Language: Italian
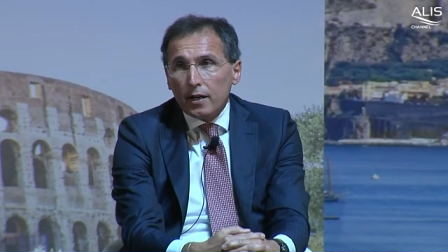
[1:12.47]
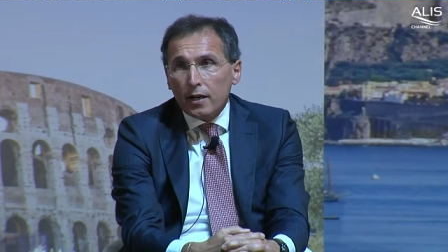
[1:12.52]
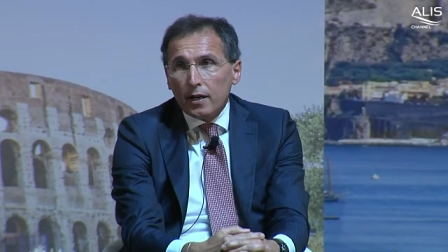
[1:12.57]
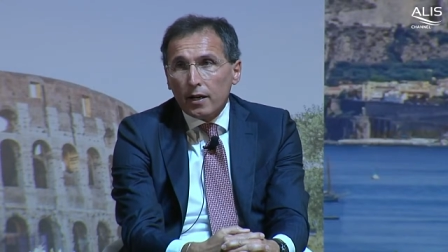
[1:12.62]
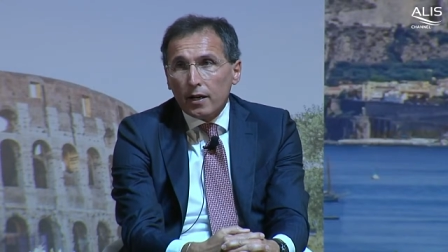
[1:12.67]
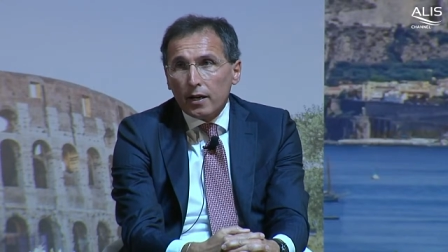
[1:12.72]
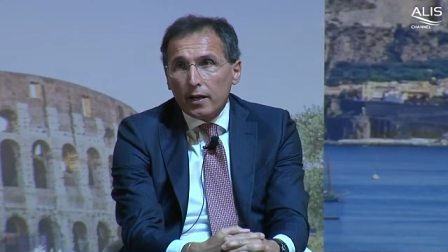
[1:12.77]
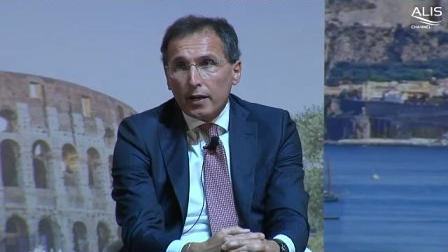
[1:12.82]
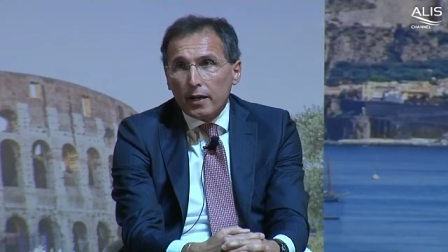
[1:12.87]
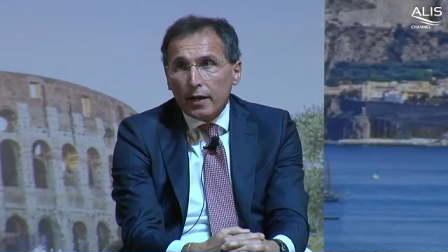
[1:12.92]

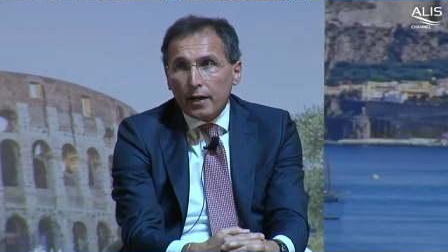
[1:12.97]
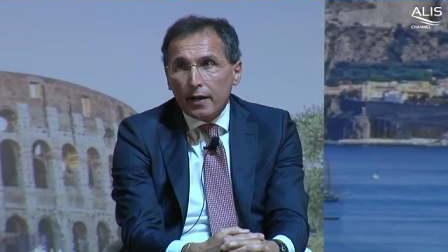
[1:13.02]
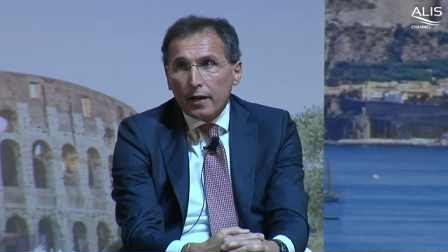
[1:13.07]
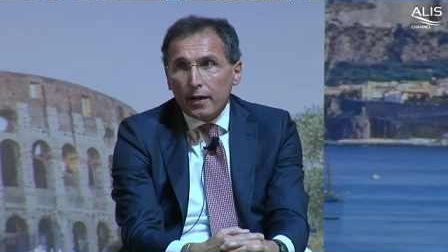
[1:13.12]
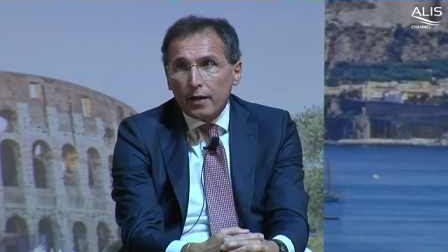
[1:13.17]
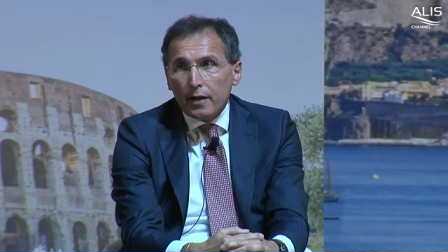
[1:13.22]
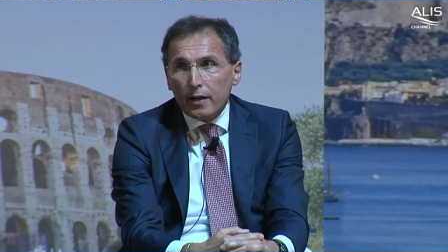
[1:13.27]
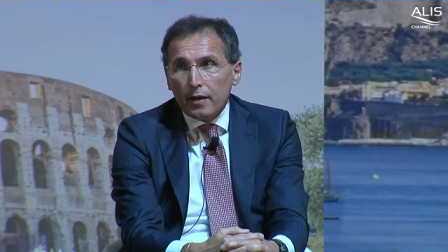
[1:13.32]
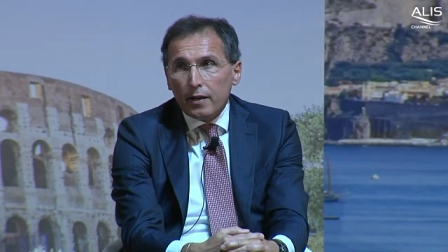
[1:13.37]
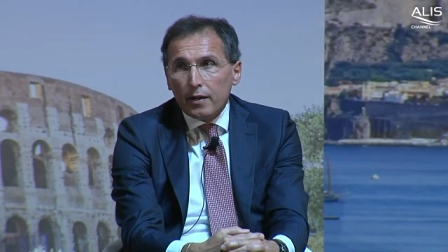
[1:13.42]

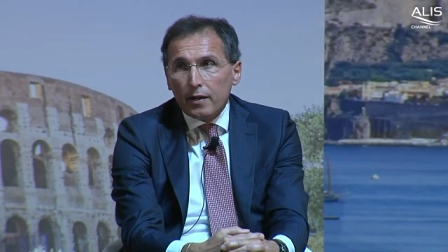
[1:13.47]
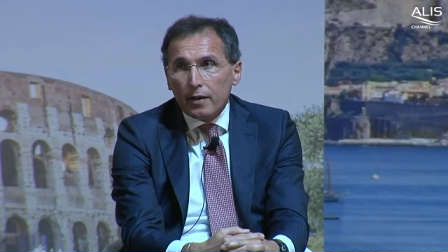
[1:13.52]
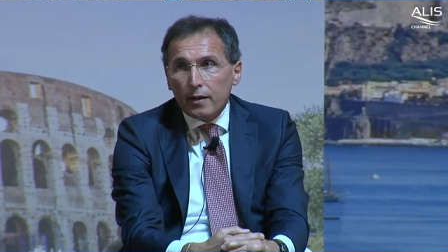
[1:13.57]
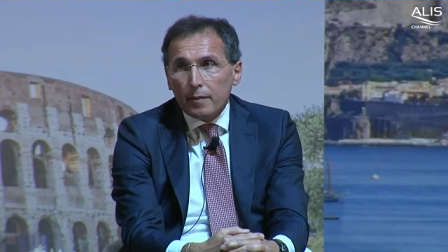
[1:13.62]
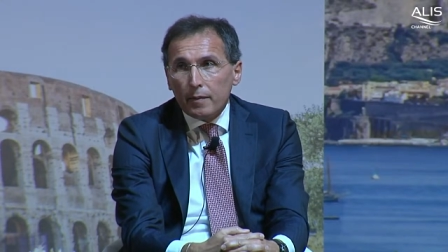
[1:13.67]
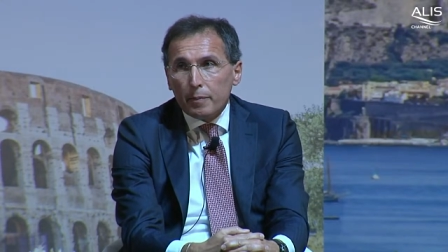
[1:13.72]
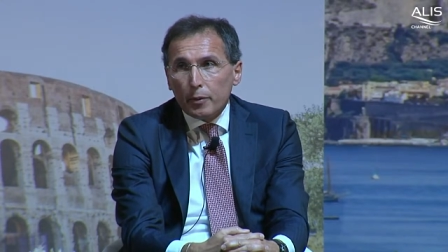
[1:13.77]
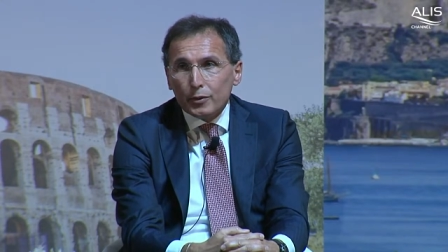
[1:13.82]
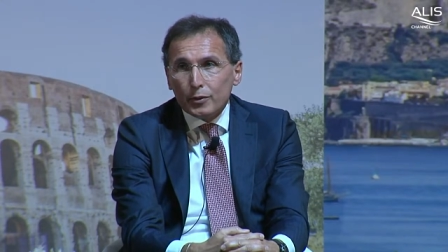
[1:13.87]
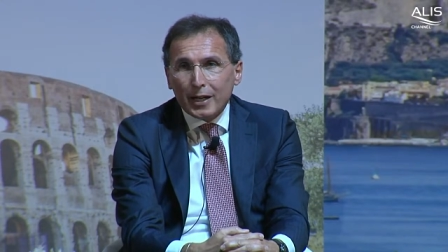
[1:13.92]
che
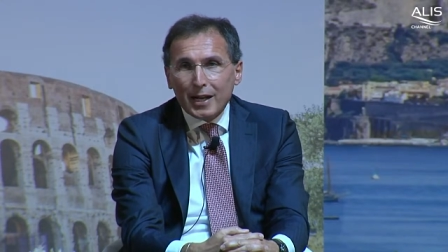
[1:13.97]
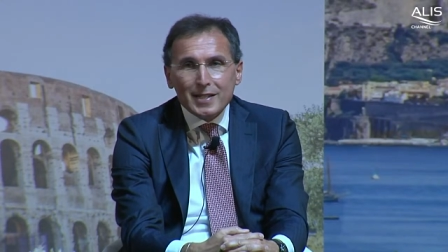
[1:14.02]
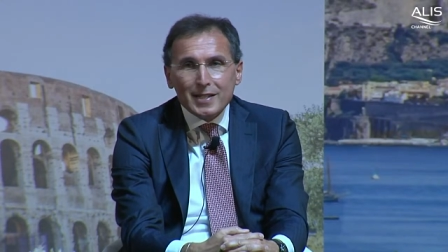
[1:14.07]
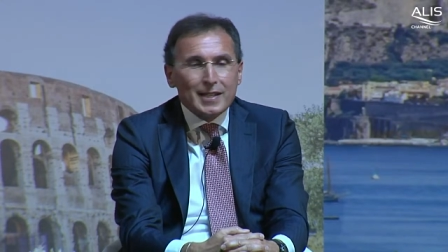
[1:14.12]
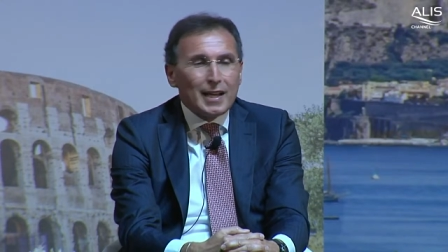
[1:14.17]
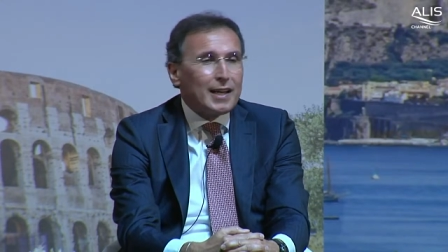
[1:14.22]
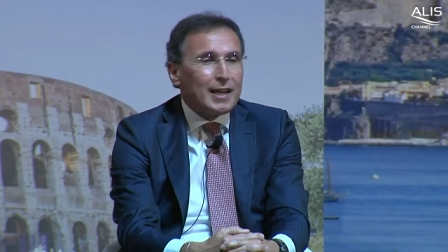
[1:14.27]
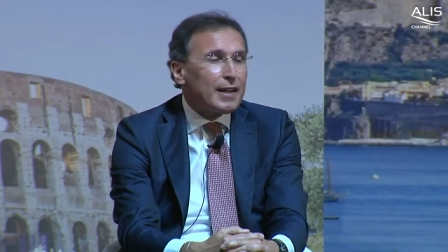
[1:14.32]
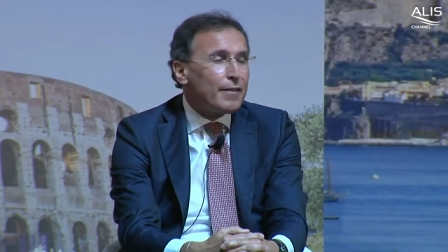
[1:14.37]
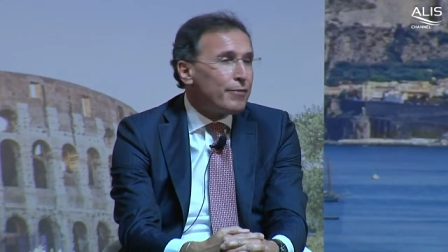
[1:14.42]
potrà
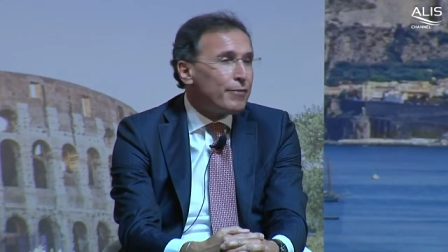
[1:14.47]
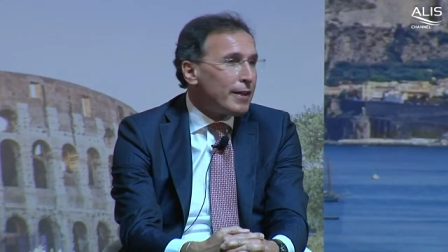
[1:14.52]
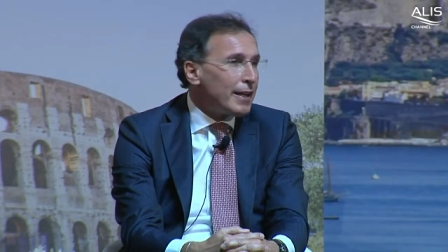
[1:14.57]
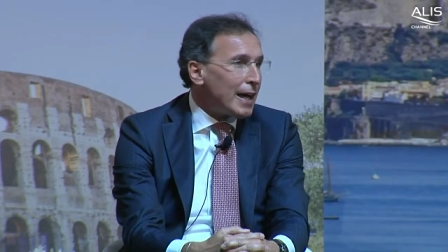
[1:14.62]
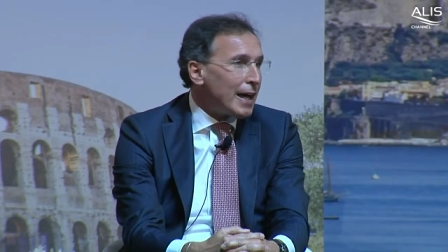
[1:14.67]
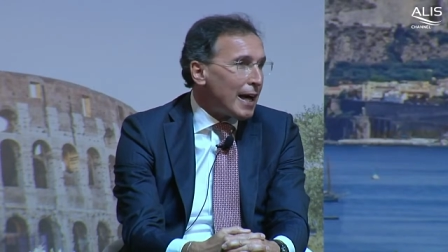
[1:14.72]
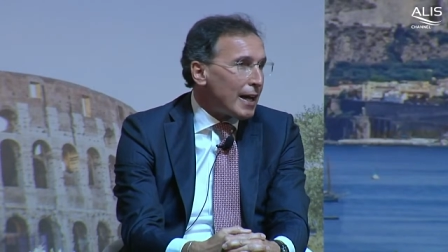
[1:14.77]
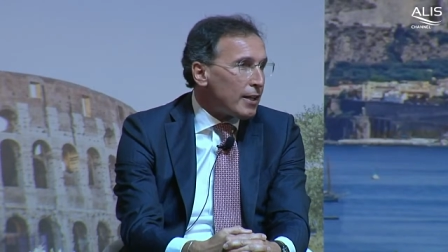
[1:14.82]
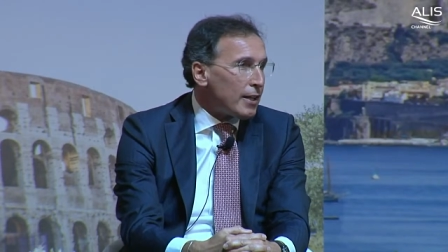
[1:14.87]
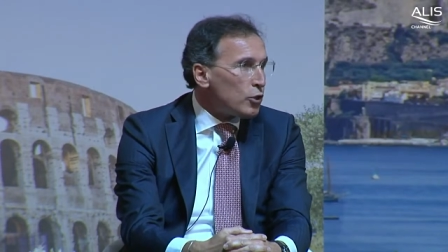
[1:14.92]

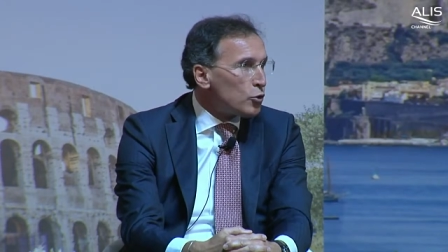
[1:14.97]
sacrificarli